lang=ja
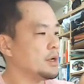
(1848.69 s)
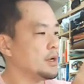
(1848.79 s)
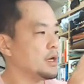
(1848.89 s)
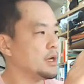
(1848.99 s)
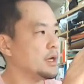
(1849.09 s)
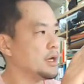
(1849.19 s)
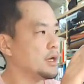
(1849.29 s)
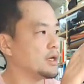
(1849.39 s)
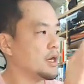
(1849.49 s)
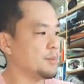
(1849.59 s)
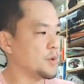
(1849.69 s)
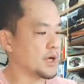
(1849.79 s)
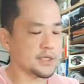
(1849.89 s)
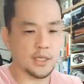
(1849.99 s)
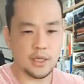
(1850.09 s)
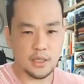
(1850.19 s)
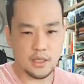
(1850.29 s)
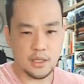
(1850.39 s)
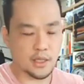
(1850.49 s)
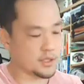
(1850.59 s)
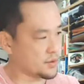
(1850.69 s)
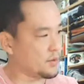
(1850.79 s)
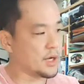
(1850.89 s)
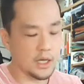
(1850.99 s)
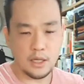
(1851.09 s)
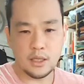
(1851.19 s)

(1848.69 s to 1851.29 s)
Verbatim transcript: えー、憲法改正、えー、草案